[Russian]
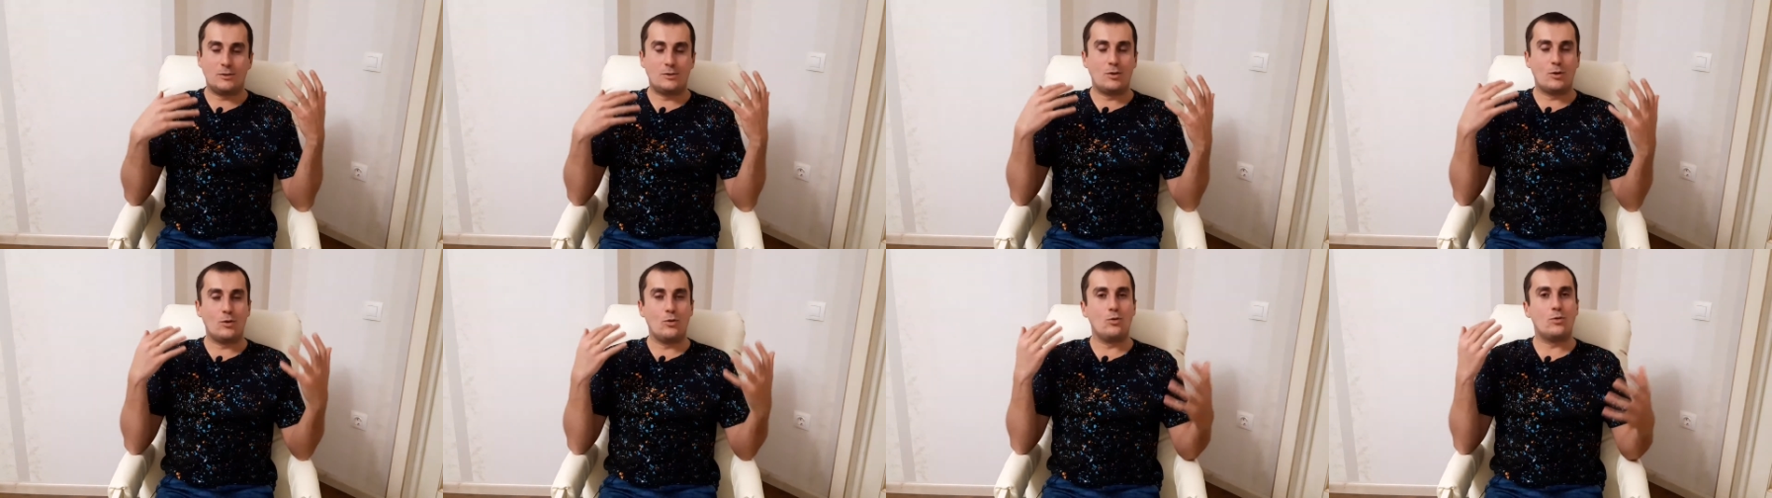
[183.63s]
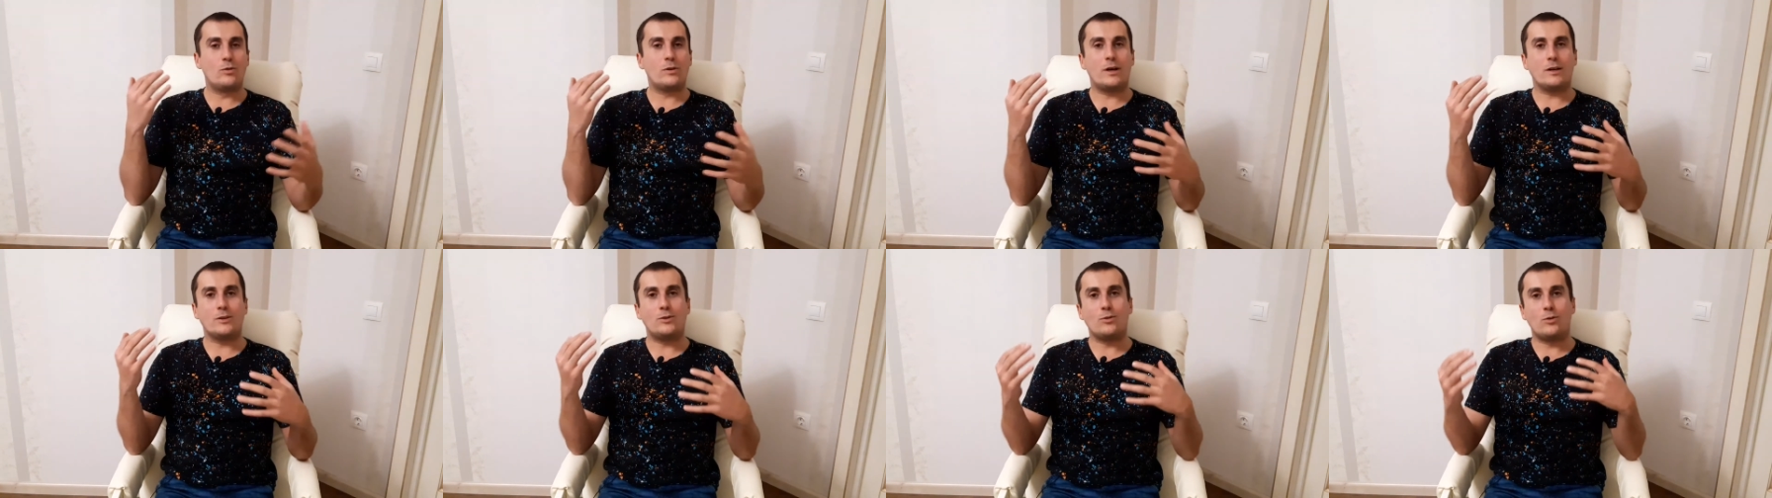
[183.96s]

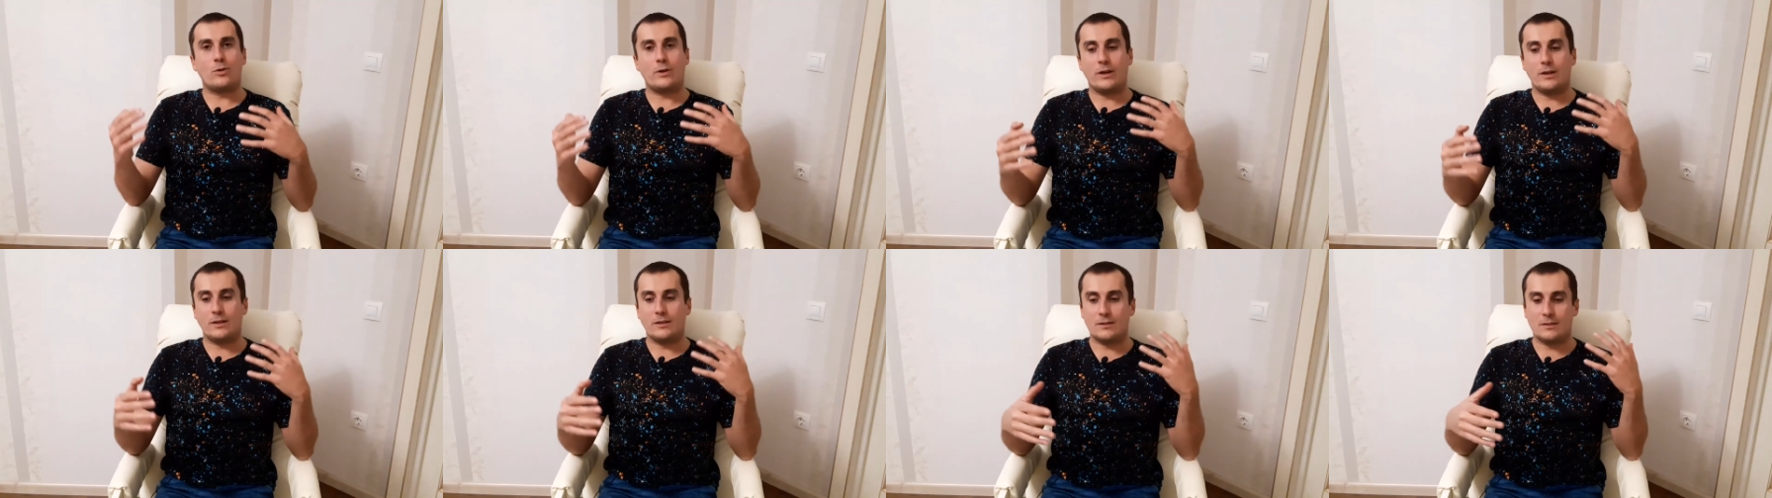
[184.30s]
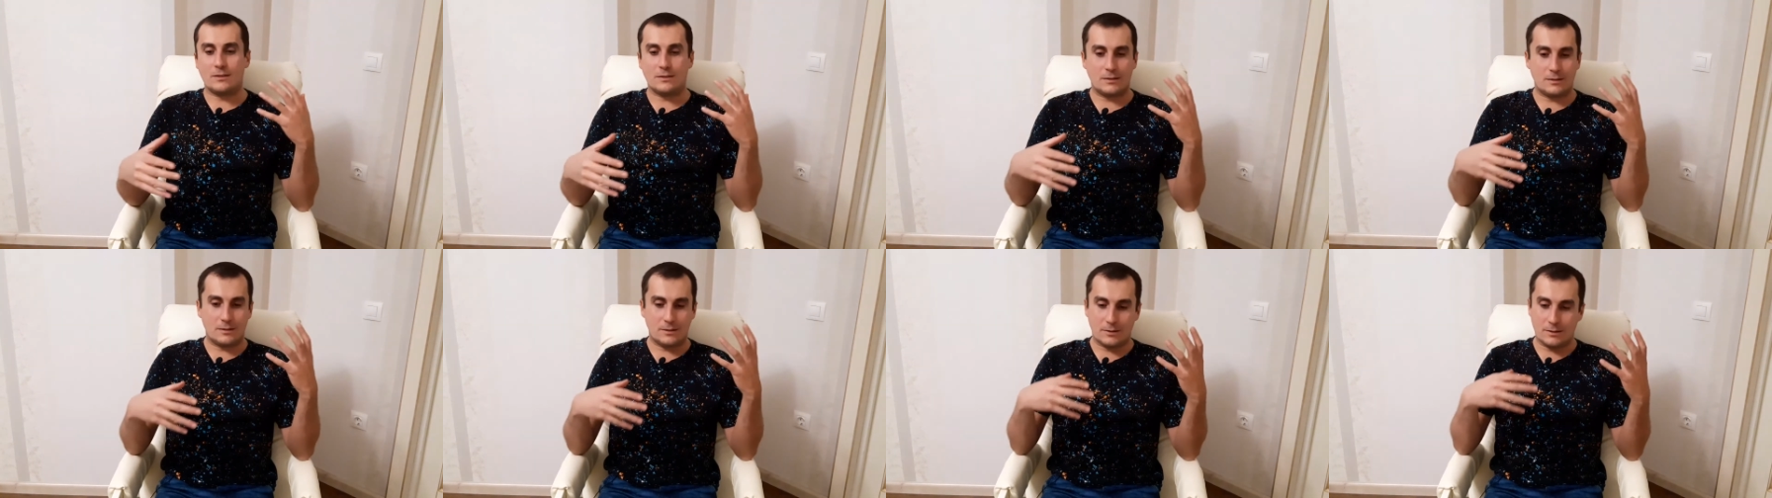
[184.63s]
друг, который,
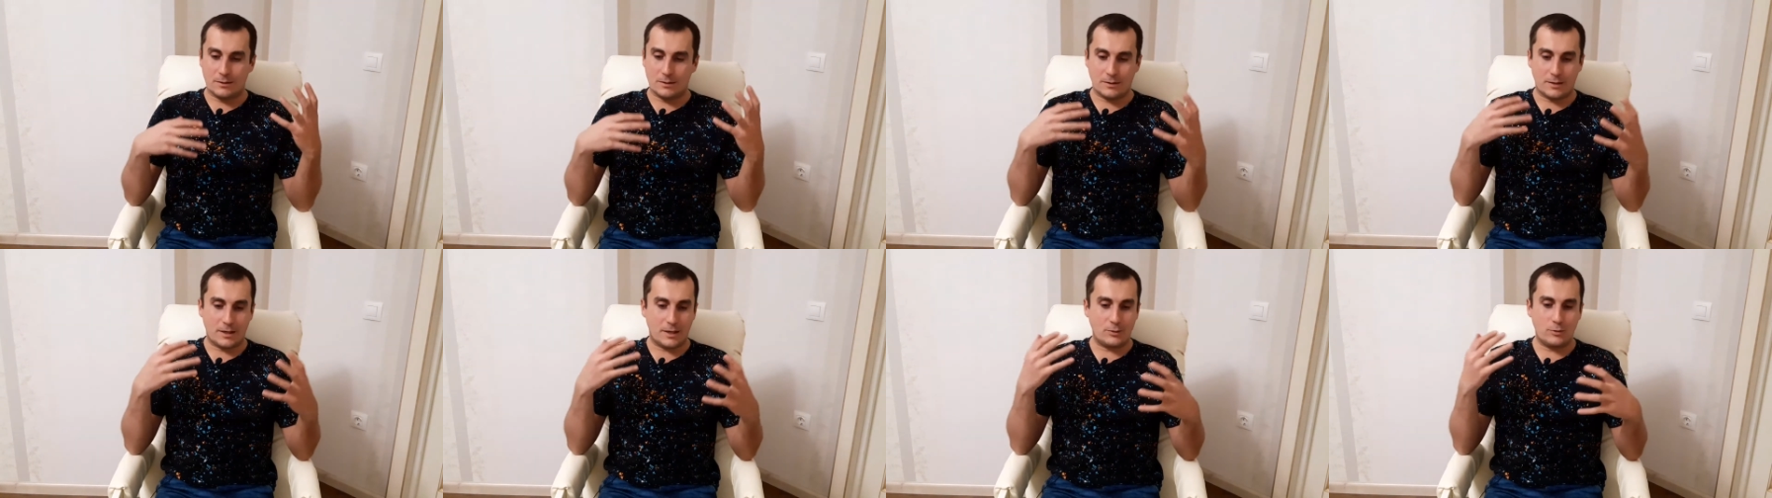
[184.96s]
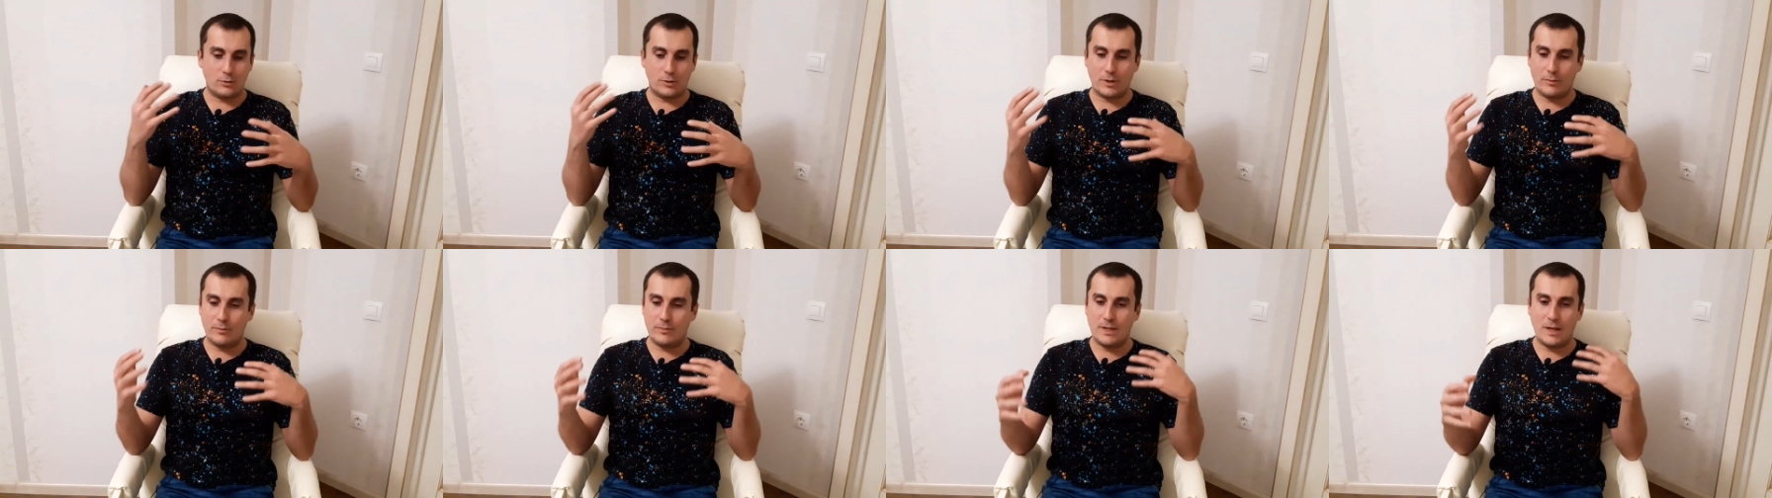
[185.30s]
э,
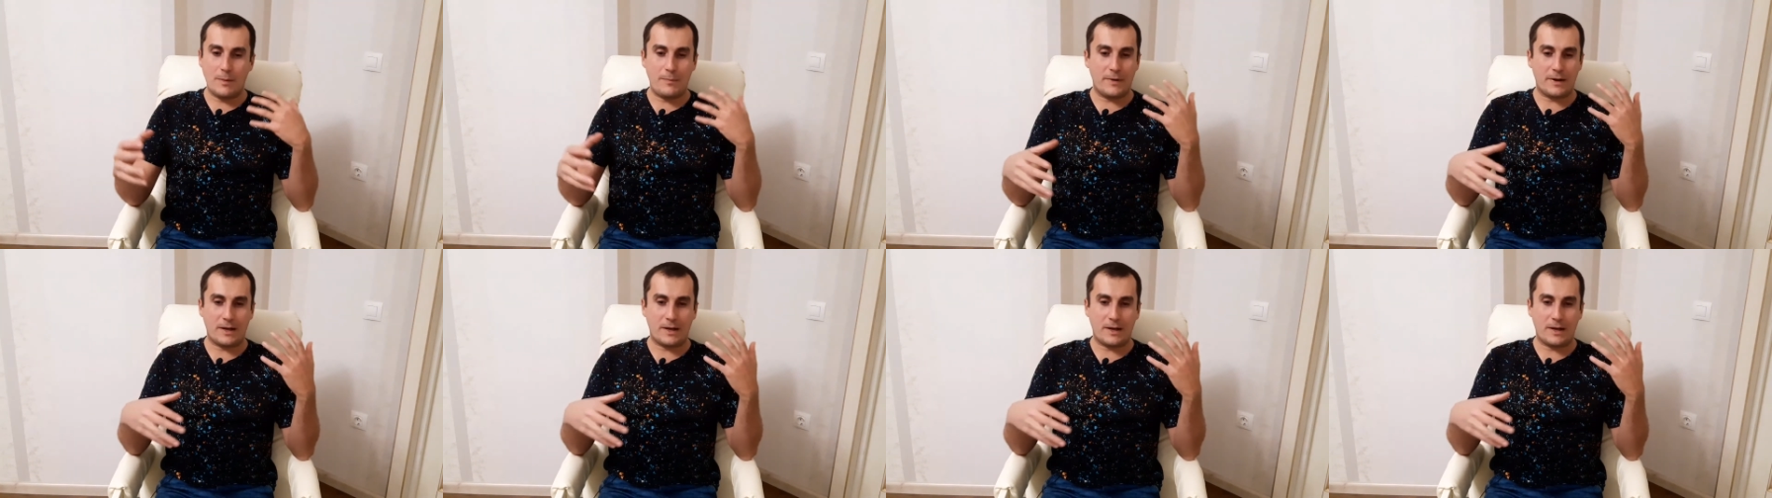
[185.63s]
который мне